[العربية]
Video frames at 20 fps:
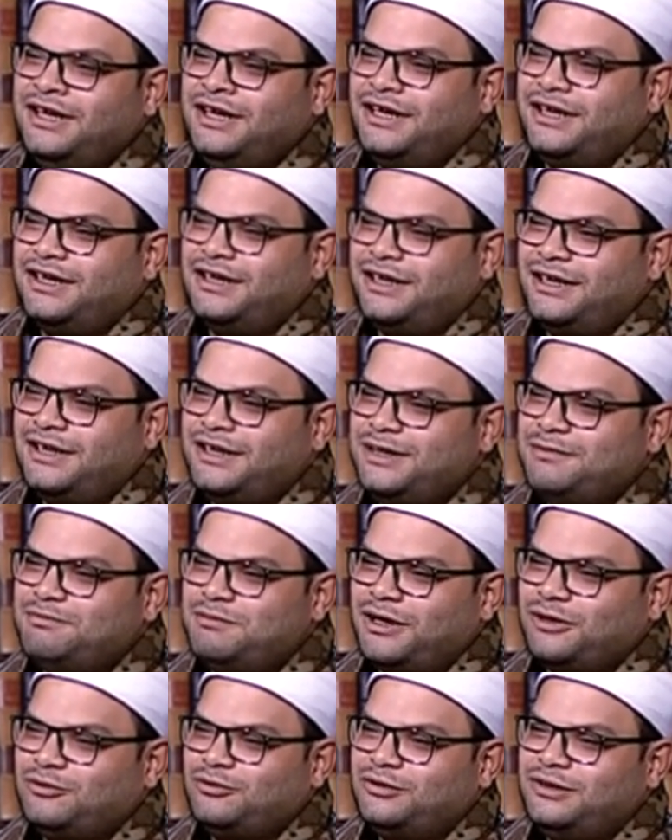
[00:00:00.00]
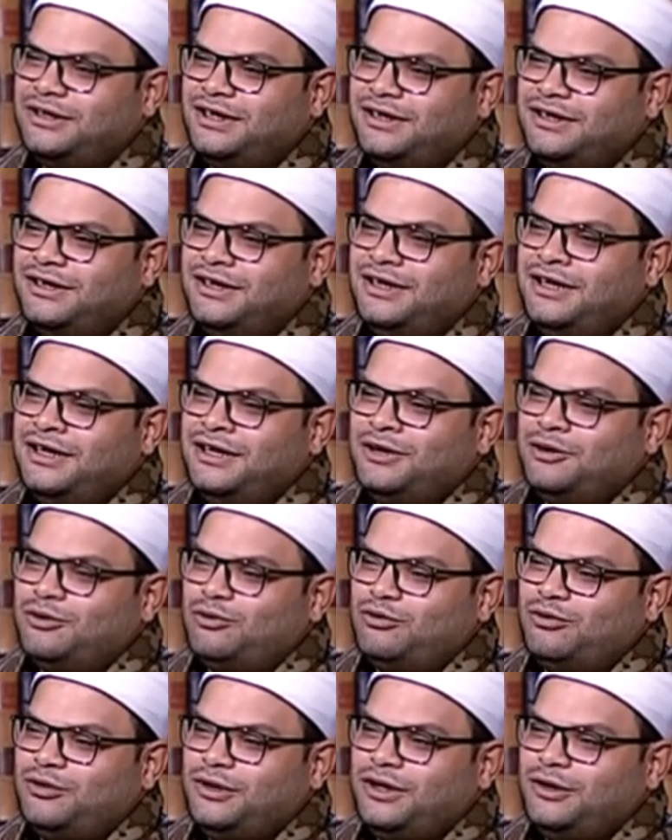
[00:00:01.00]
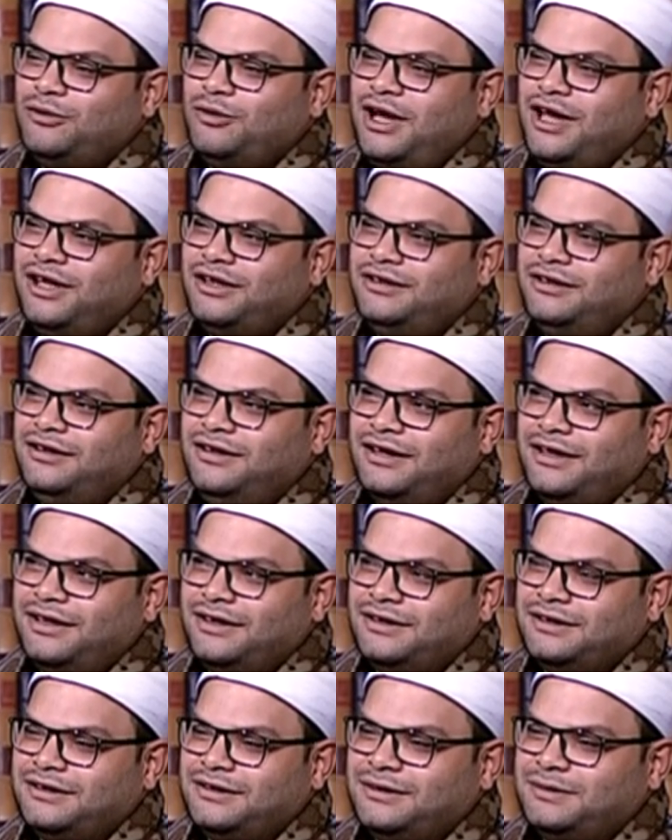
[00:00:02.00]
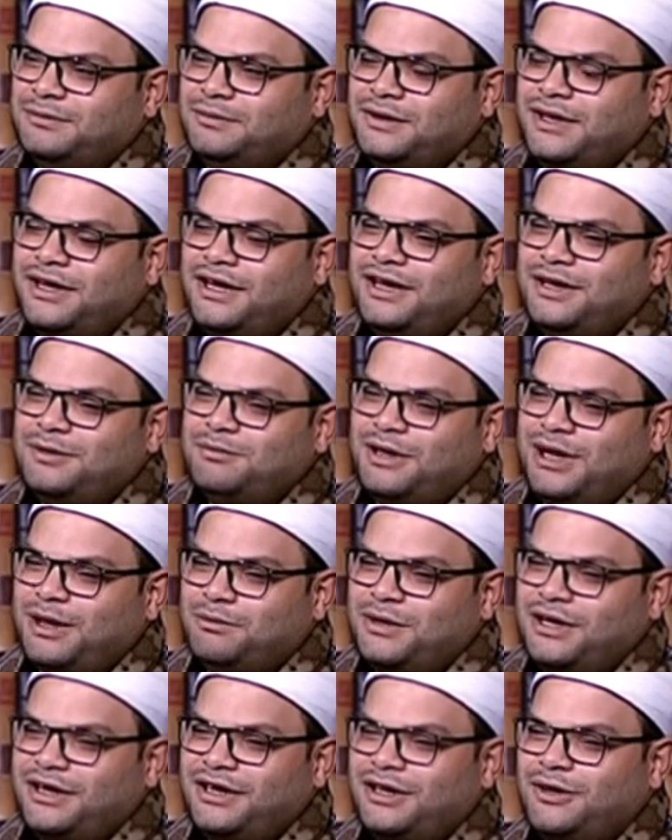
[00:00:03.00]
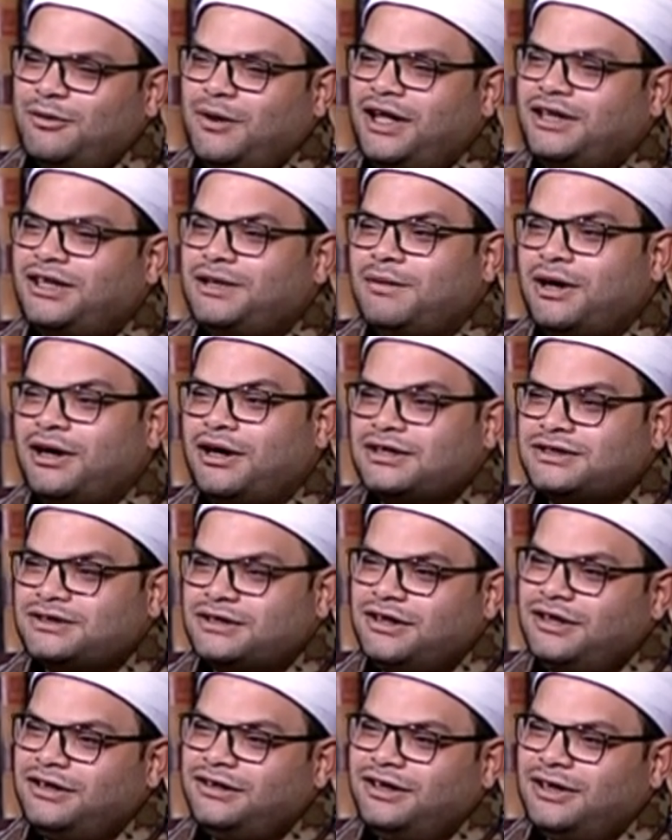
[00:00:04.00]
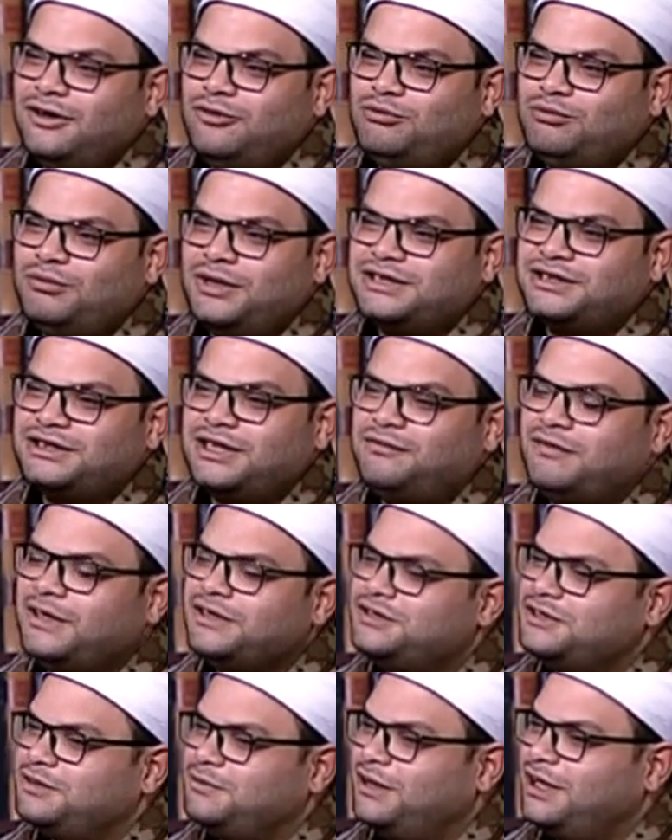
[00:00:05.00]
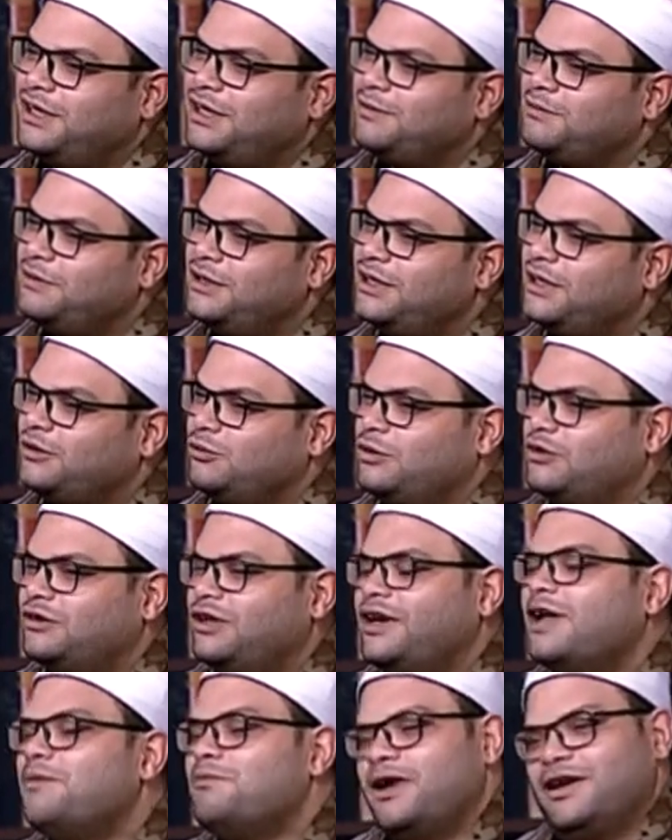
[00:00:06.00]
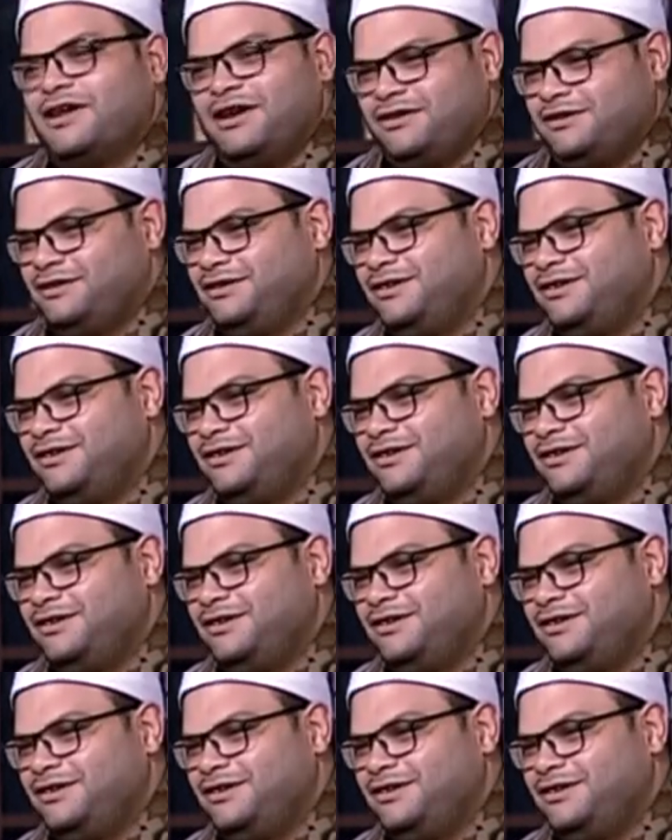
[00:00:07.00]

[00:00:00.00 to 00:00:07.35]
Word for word: هي ايام معدوده والواحد يعني بنتكلم بالعاميه كده الواحد يبقى خسران لو ما استفادش بالايام ديت واغتنمها يعني